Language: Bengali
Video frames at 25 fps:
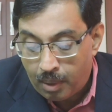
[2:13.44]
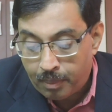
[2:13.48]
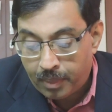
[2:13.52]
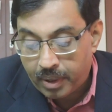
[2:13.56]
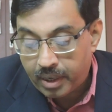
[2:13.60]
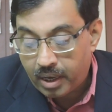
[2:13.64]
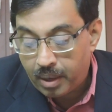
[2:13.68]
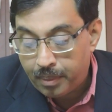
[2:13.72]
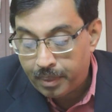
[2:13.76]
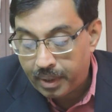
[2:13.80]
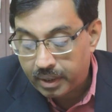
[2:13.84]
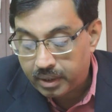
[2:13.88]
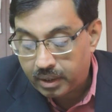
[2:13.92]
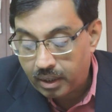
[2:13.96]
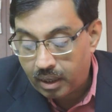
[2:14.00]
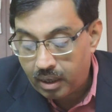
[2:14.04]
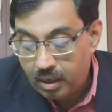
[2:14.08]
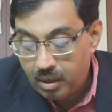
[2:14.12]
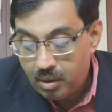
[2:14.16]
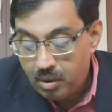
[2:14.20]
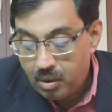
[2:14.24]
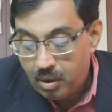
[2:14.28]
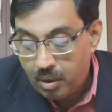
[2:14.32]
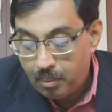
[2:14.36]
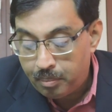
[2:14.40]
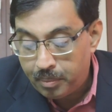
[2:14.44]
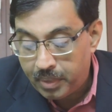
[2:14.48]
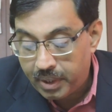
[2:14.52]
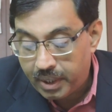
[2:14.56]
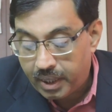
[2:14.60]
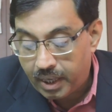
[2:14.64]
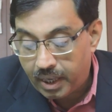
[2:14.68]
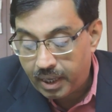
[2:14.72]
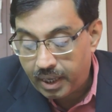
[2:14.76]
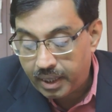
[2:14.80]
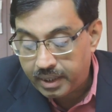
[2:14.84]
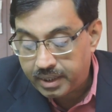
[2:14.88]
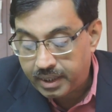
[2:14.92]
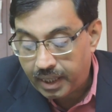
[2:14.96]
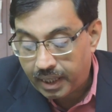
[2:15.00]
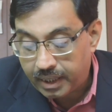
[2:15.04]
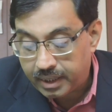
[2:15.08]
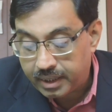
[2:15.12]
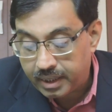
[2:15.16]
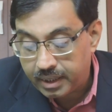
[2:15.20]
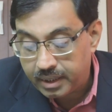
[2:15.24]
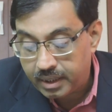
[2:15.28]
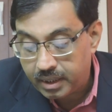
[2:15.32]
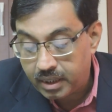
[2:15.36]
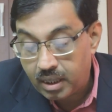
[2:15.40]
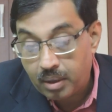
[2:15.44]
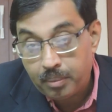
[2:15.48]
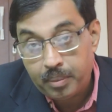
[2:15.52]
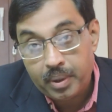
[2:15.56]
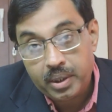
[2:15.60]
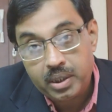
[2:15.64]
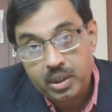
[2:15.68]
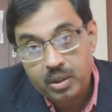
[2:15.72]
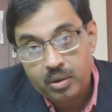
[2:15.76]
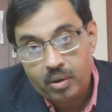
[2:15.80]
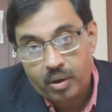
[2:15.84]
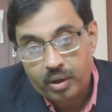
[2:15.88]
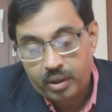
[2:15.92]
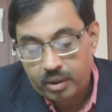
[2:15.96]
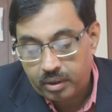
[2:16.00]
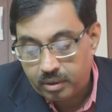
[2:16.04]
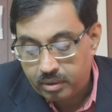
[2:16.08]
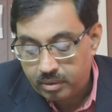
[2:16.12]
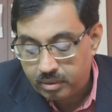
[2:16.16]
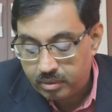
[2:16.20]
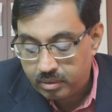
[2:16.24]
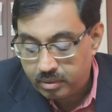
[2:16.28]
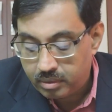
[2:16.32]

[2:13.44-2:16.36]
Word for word: আমার এই ব্যথা বিকালে চারটের দিকে বেশি হয়